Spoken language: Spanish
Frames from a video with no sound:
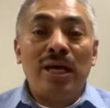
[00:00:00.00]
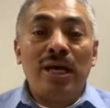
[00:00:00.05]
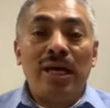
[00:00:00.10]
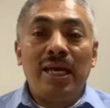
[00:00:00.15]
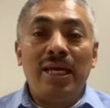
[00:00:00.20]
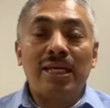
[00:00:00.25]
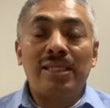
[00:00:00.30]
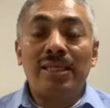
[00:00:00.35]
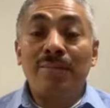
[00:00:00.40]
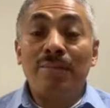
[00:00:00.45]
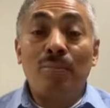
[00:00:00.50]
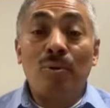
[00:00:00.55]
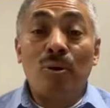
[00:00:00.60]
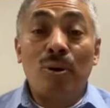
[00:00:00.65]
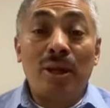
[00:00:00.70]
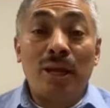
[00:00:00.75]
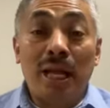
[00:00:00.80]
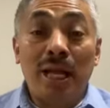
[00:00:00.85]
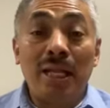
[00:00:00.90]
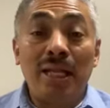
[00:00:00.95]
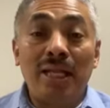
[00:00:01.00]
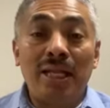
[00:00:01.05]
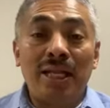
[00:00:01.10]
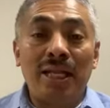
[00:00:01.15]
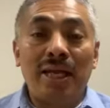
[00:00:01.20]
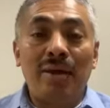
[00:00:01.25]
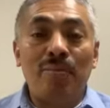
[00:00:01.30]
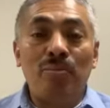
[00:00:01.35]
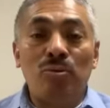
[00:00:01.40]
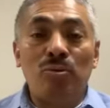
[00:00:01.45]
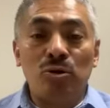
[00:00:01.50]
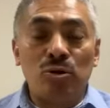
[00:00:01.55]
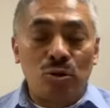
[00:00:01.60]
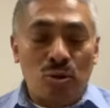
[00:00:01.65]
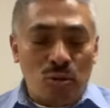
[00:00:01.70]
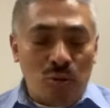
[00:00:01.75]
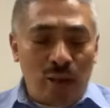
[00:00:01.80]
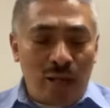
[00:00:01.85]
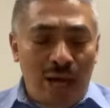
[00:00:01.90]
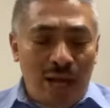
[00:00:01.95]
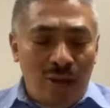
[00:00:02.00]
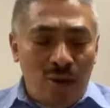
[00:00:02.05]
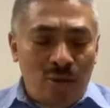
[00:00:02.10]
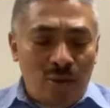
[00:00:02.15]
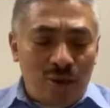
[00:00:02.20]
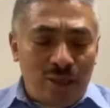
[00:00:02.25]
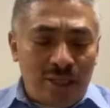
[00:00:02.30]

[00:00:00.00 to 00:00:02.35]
Y es importante tener mucho cuidado.